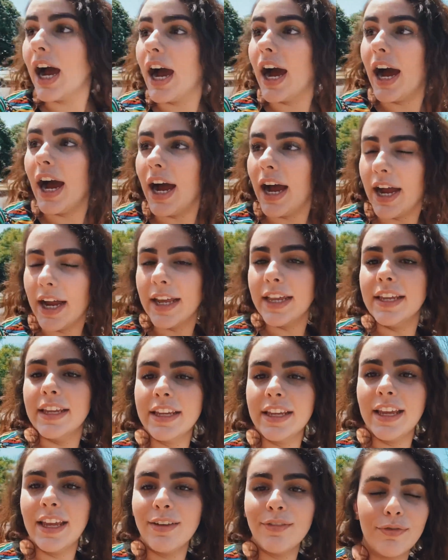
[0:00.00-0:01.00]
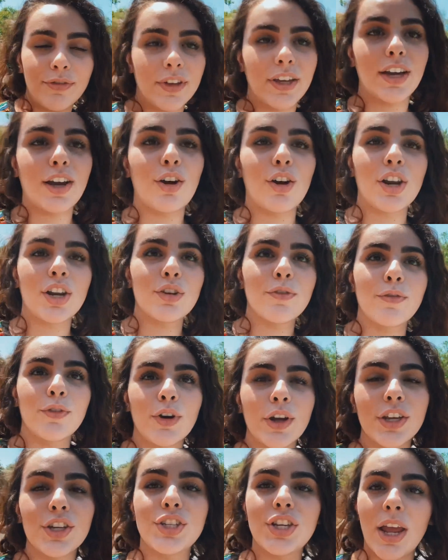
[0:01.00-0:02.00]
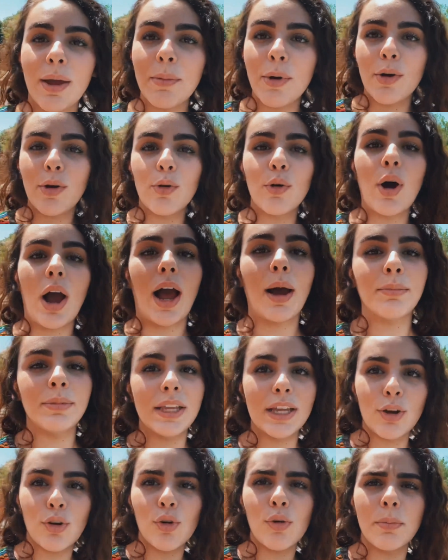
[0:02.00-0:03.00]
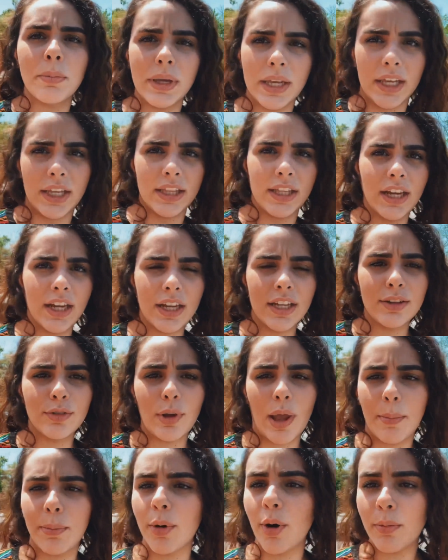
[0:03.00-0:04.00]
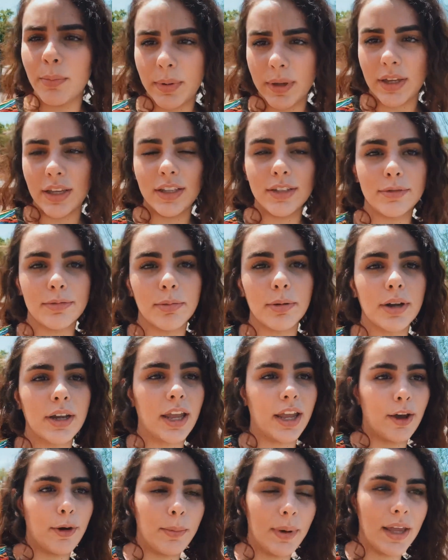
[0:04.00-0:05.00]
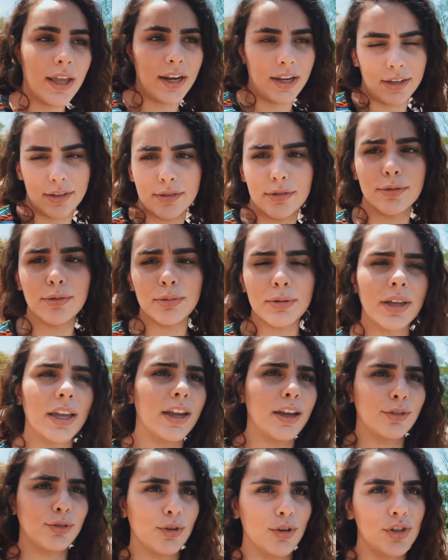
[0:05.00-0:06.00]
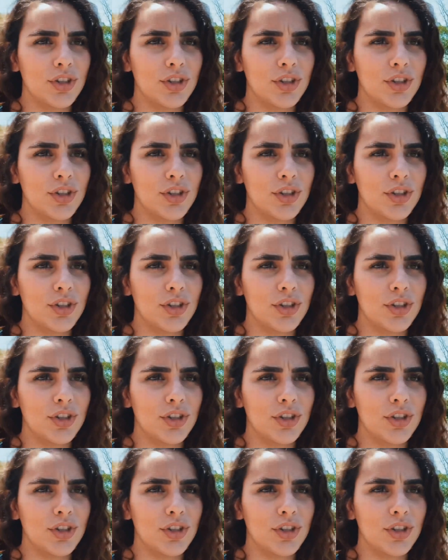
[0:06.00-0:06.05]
Aí, enfim, agora eu vou encher meu rabo de comida no Applebee's, é porque eu mereço, porque eu tô